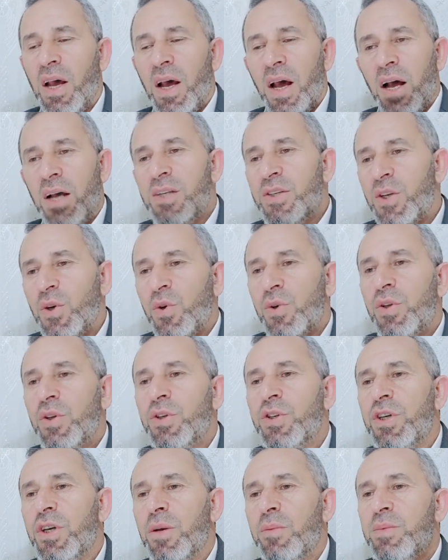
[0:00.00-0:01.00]
الزيوت
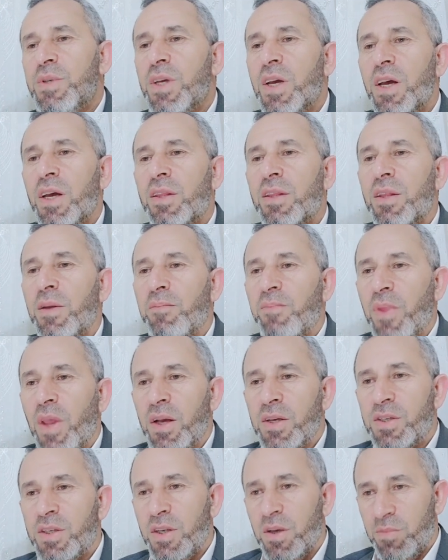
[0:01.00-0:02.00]
نجيب زيت
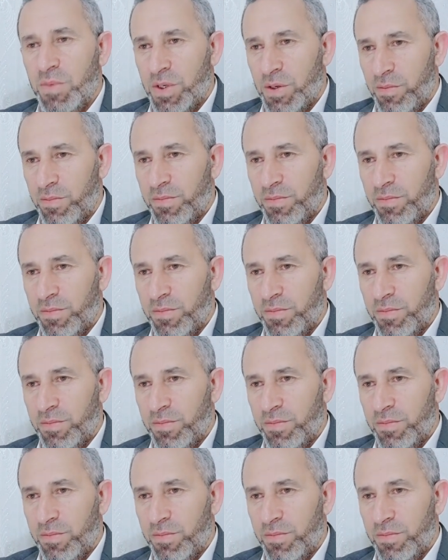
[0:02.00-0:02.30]
السمسم